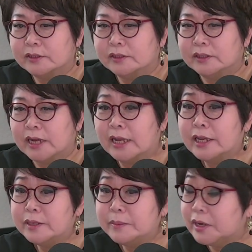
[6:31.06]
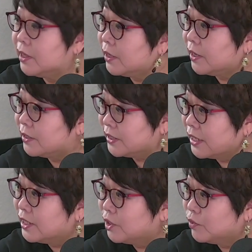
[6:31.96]
그 하나님의 은혜라는
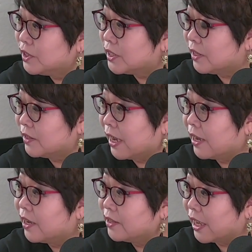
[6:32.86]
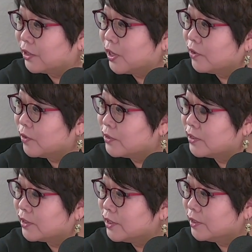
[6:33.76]
찬양도 있잖아요. 나의 네. 나된
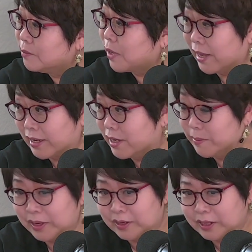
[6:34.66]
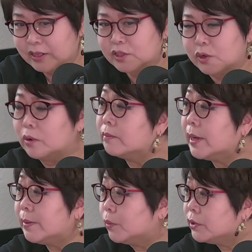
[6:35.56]
것은 네. 뭐 하나님의 은혜다.
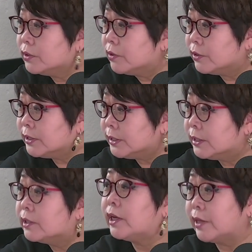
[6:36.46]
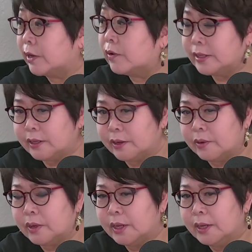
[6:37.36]
정말 모든 것이 그렇게 네. 된것 같아요.
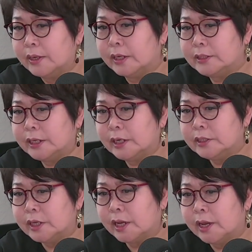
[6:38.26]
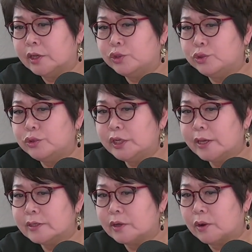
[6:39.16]
네. 그러니까 제가 이제
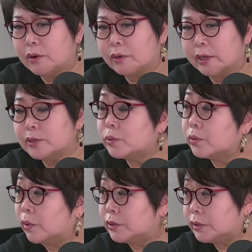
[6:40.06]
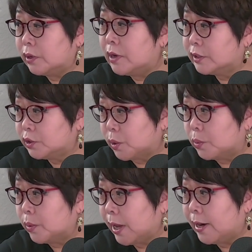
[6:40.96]
주위에서 계속 너는 성악을
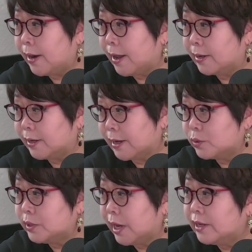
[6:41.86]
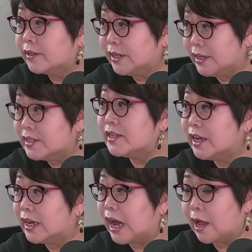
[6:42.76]
전공해라. 계속 음. 얘기들이
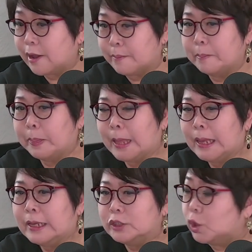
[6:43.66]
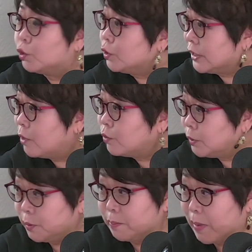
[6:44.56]
있으니까 네. 저도 이제 하고
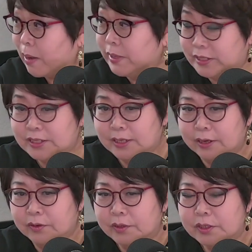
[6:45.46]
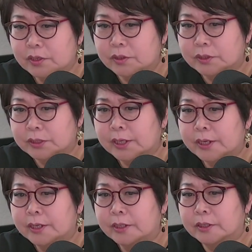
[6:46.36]
싶은 마음이 있잖아요. 그렇죠. 그래서 이제
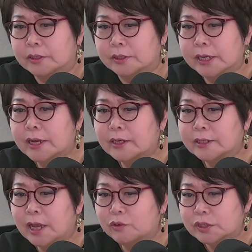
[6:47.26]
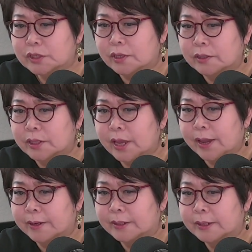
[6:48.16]
어, 생각은 하고
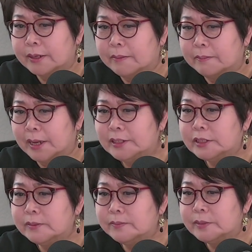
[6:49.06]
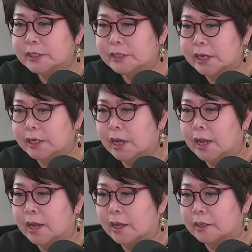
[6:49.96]
있었는데 마침 이제
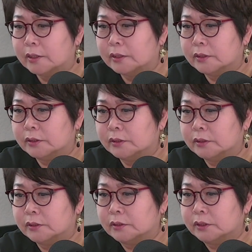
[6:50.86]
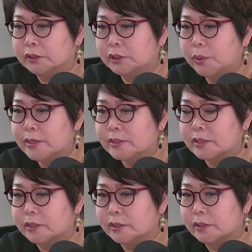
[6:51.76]
제가 어,
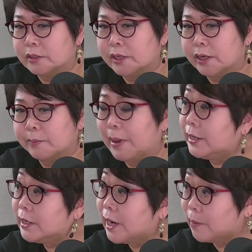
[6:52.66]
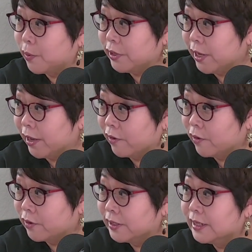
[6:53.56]
시도했을 때가 8일
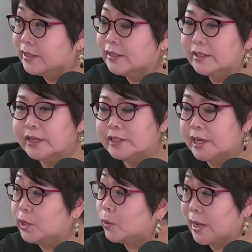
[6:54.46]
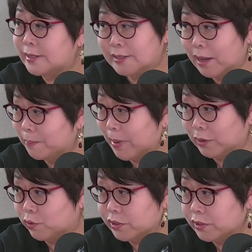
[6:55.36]
학번이에요. 네. 그때 제도가 싹
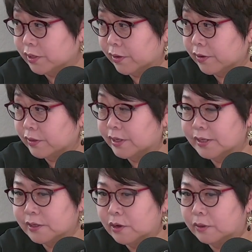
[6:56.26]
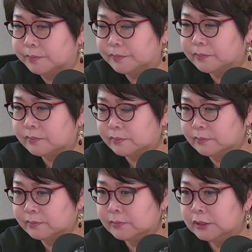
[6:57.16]
바뀌었어요. 아. 그래서
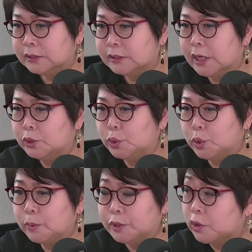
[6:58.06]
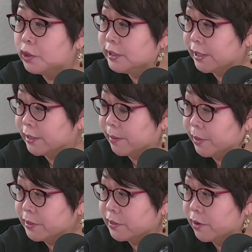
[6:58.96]
졸업 정원제가
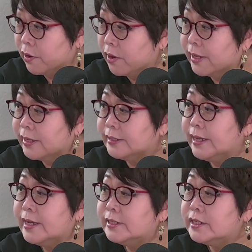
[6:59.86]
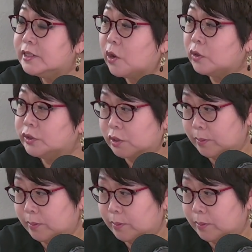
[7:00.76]
되면서 내신 성적을